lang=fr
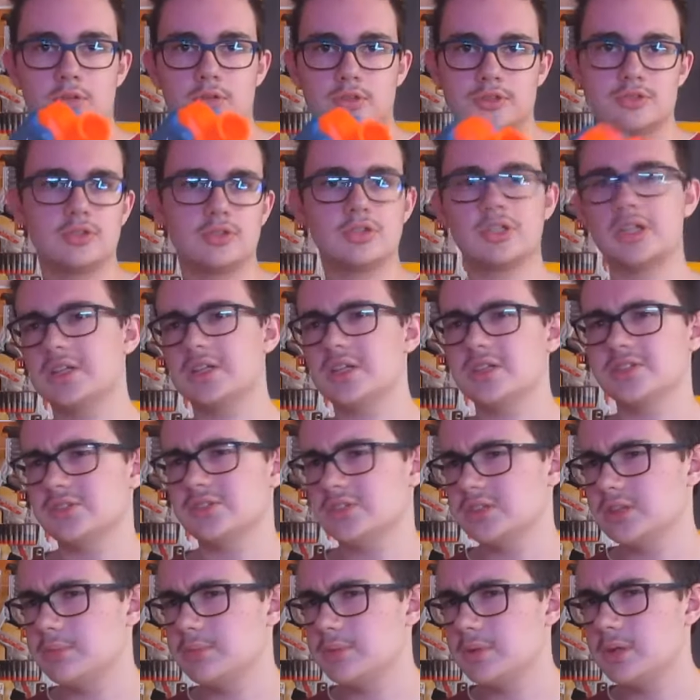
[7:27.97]
Est-ce que quelqu'un s'en
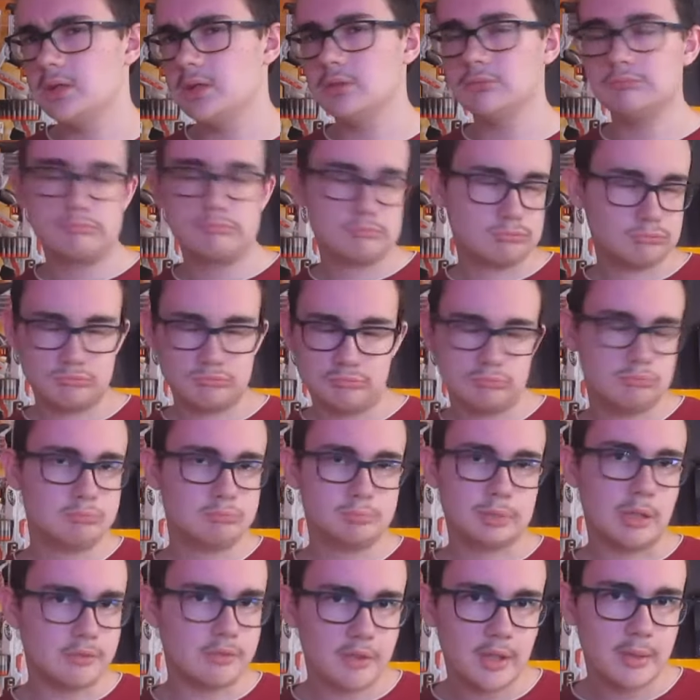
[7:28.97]
est plein
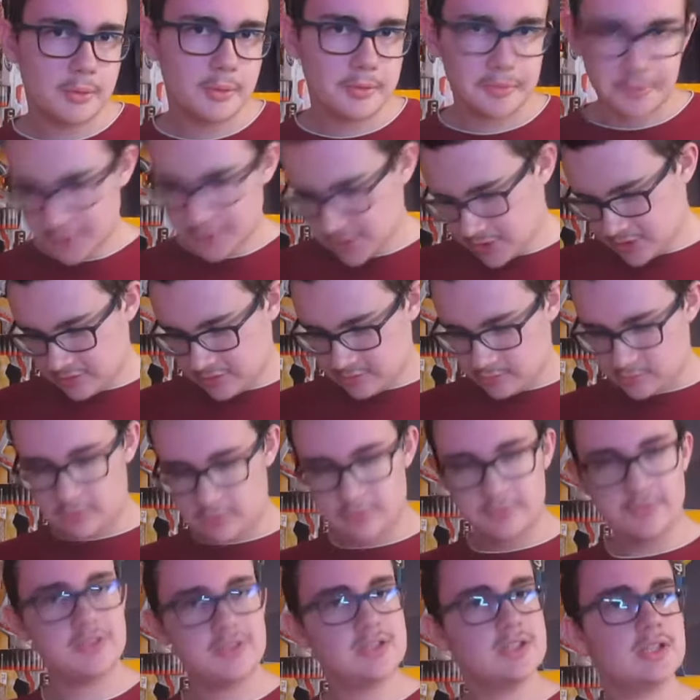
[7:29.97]
Pas vraiment. Donc au
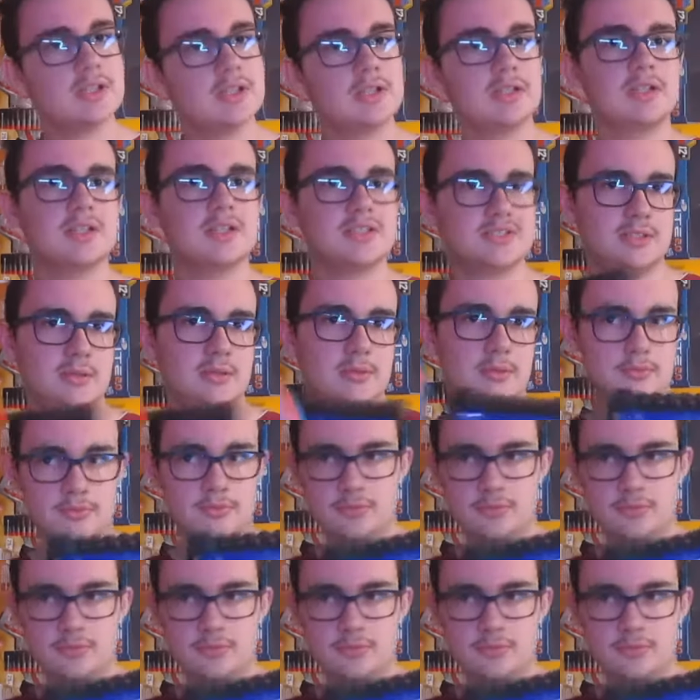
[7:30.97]
final, là, c'est la même